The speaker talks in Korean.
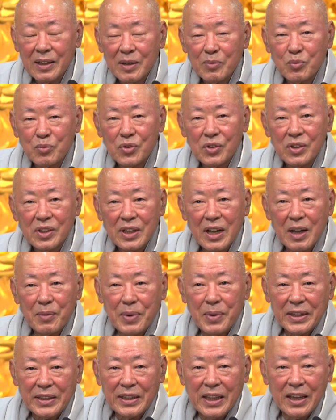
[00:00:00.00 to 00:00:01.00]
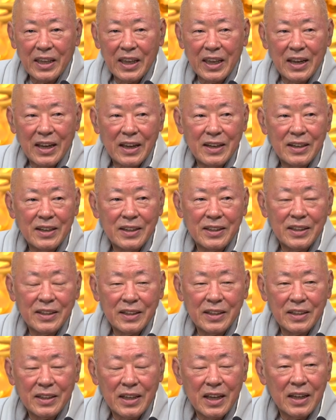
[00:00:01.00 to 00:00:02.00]
뭐가 바탕에 깔려
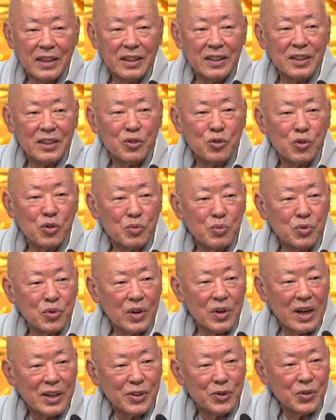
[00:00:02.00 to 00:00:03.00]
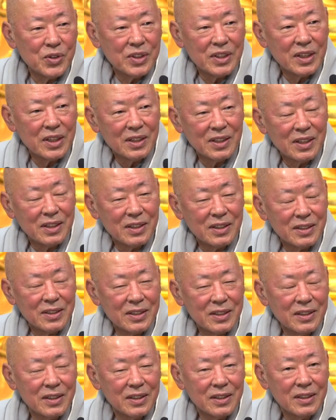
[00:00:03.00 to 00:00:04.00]
있느냐 이런 공부를 할 수 있었던
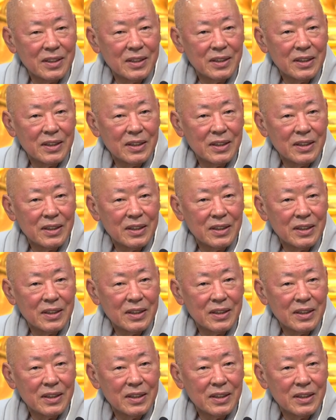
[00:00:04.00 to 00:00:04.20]
것은